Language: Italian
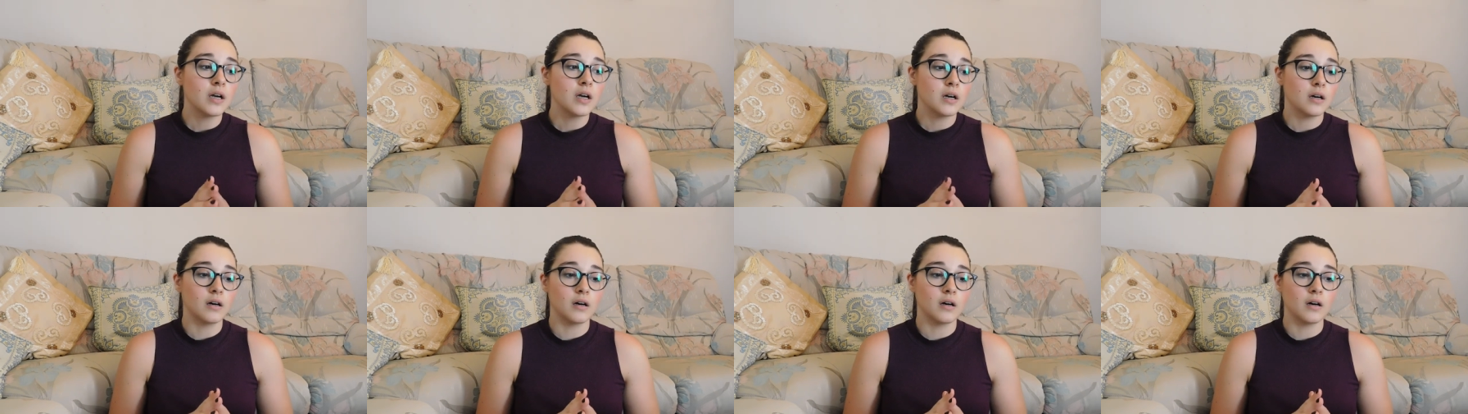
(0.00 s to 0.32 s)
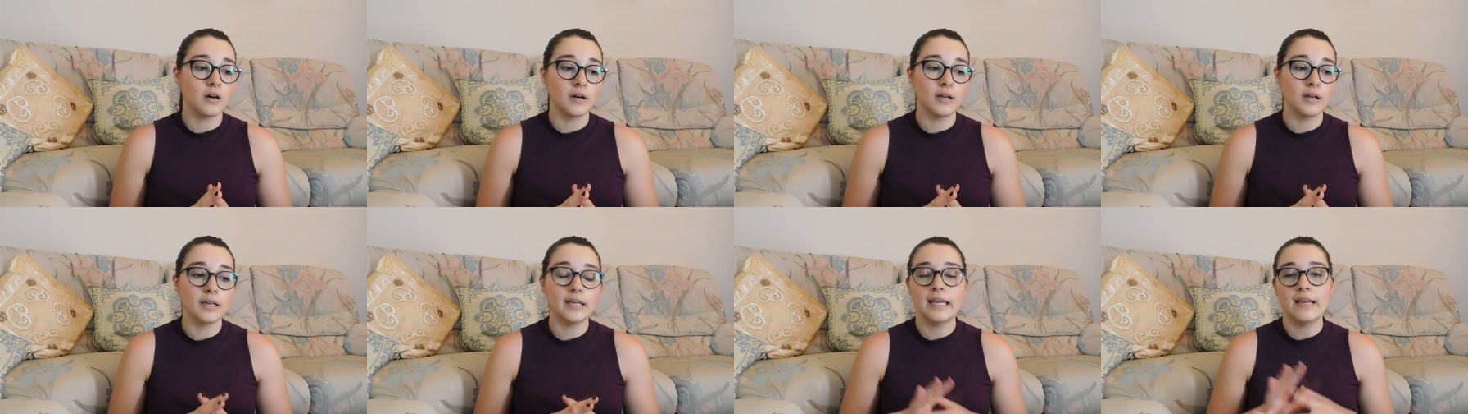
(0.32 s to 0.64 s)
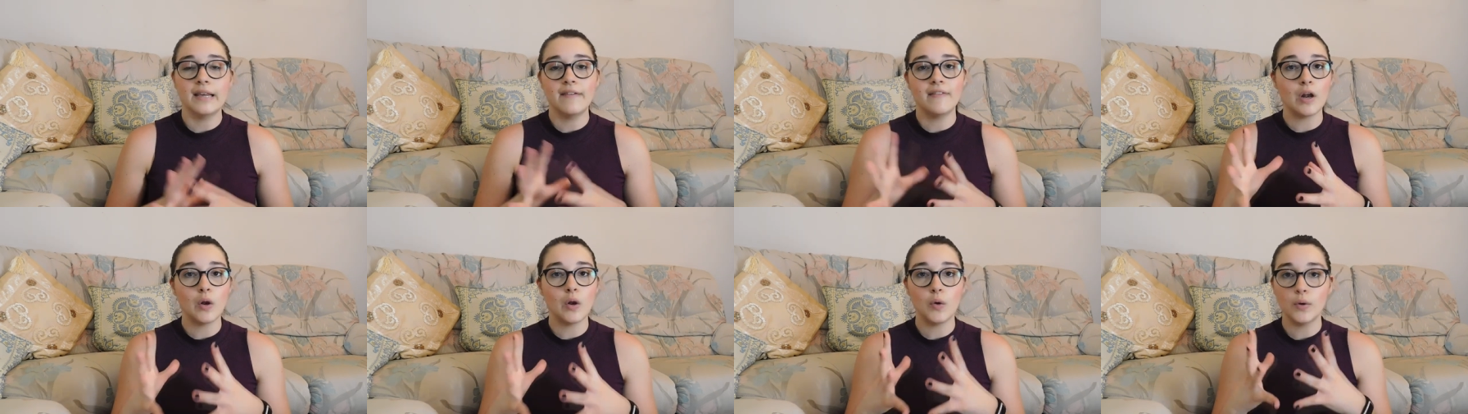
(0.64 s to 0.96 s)
uh,
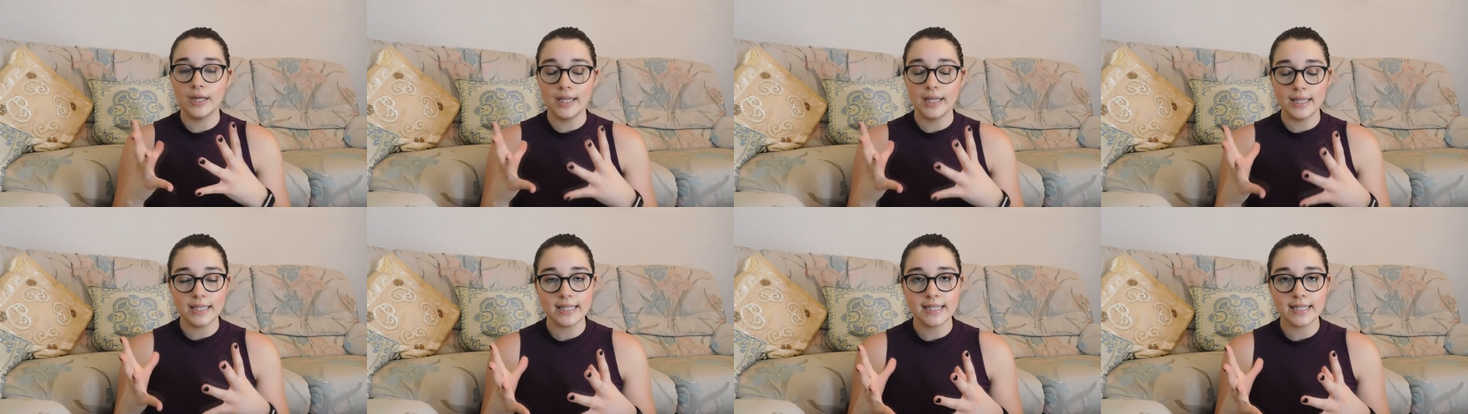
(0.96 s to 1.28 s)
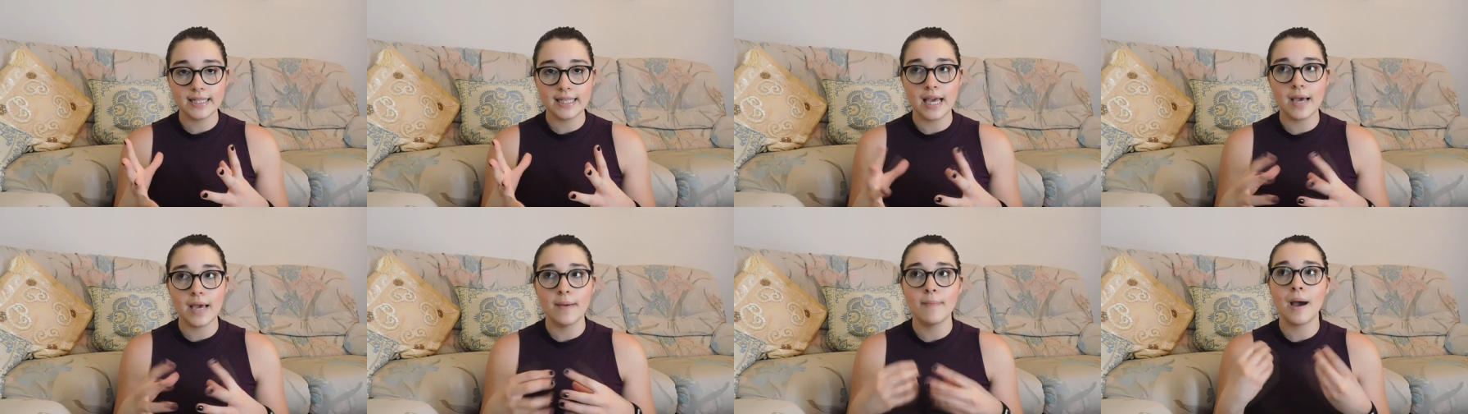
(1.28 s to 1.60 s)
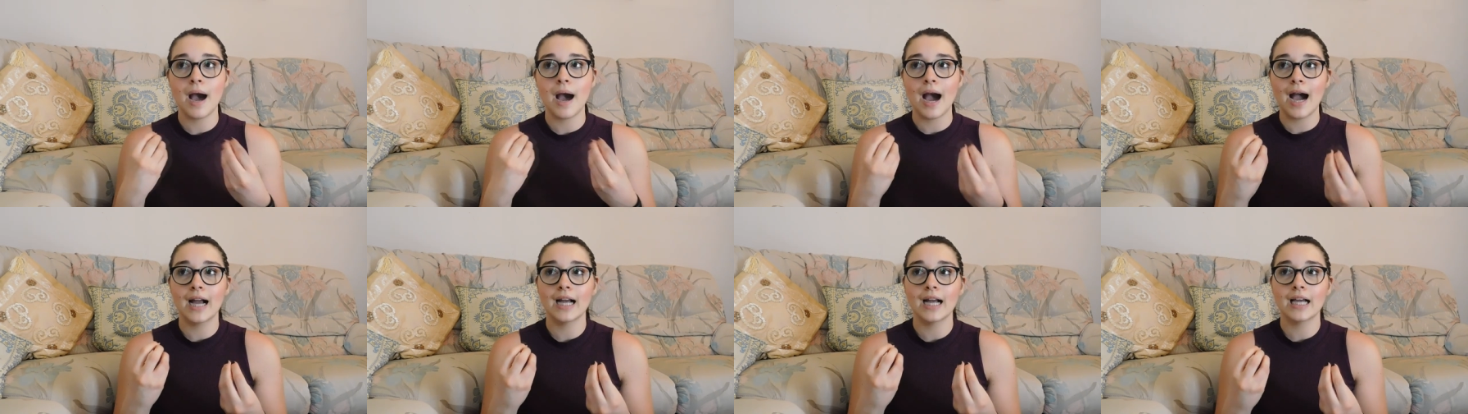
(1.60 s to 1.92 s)
nei, valori in sé
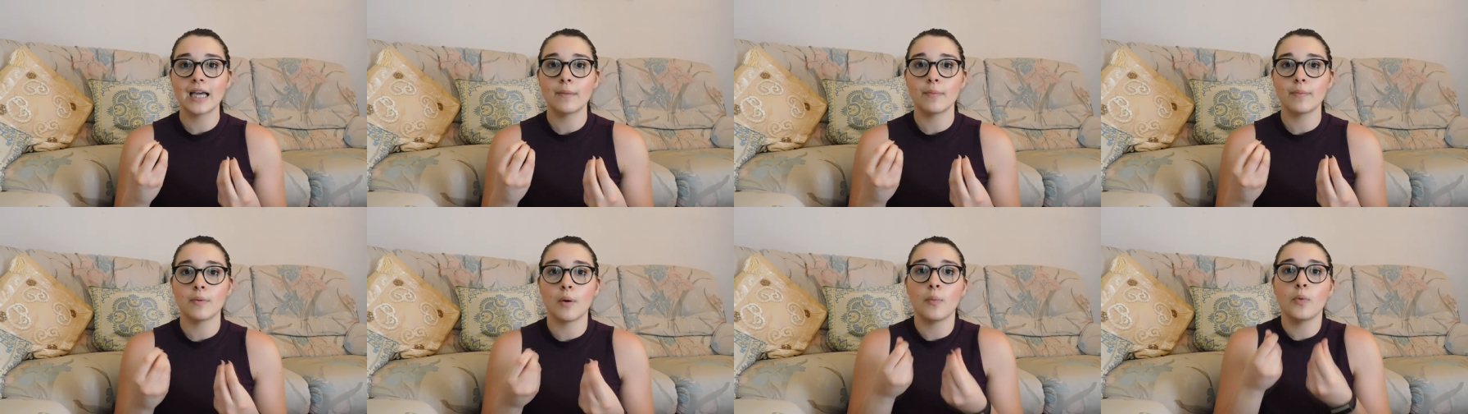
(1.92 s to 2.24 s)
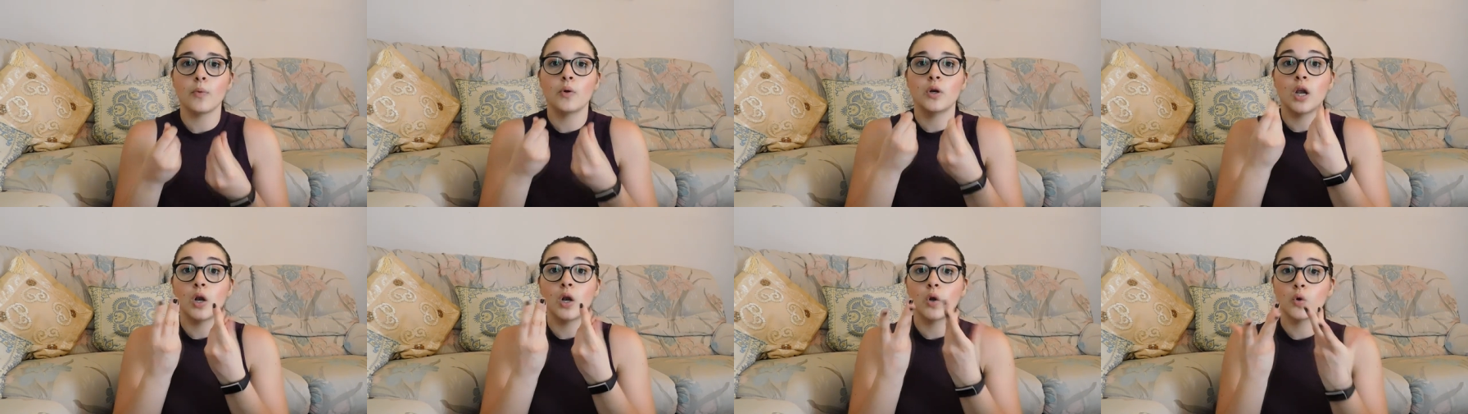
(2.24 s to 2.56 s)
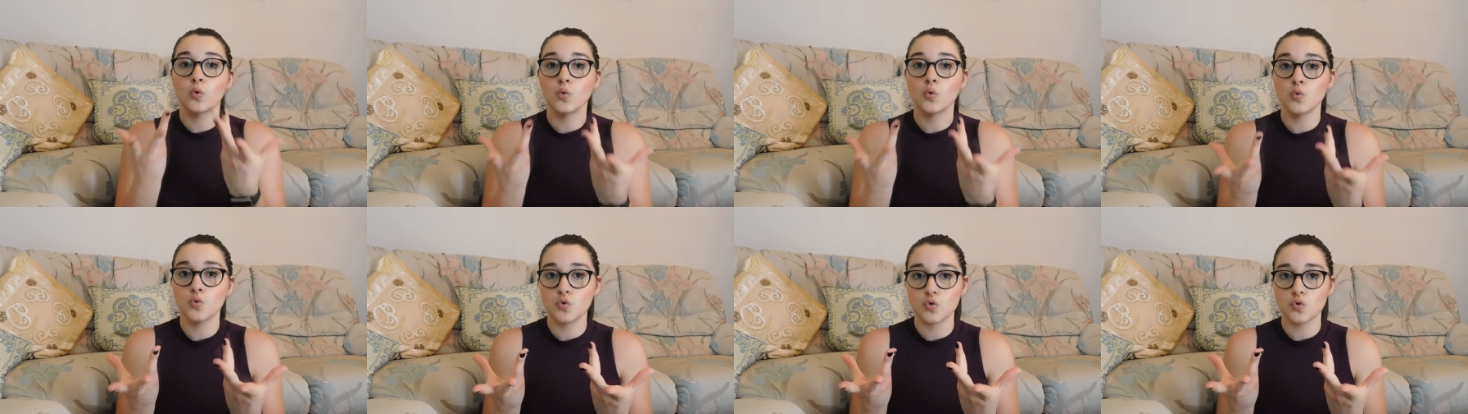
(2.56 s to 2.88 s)
ma anche proprio nel
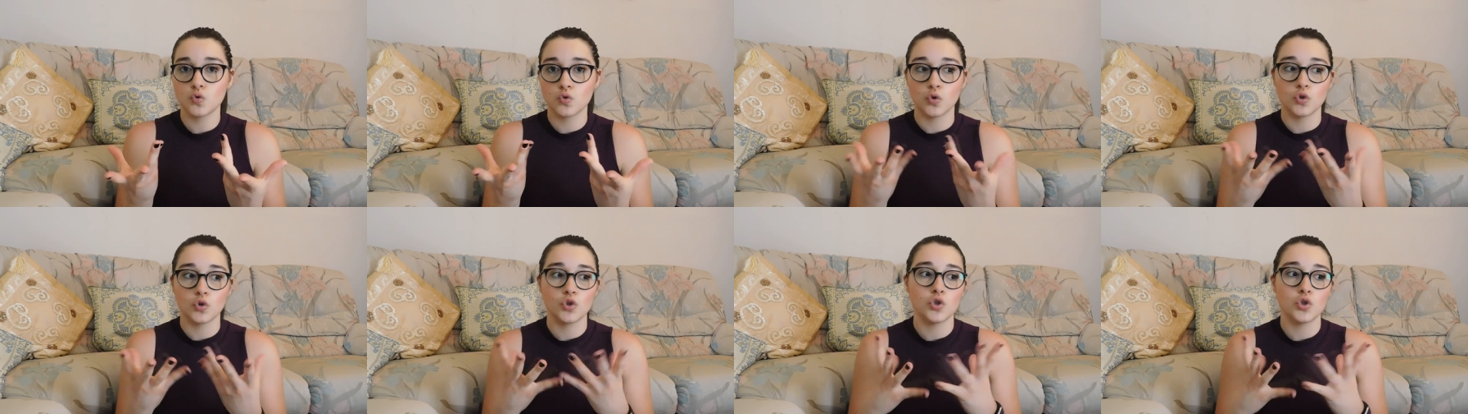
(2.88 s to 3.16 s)
gusto,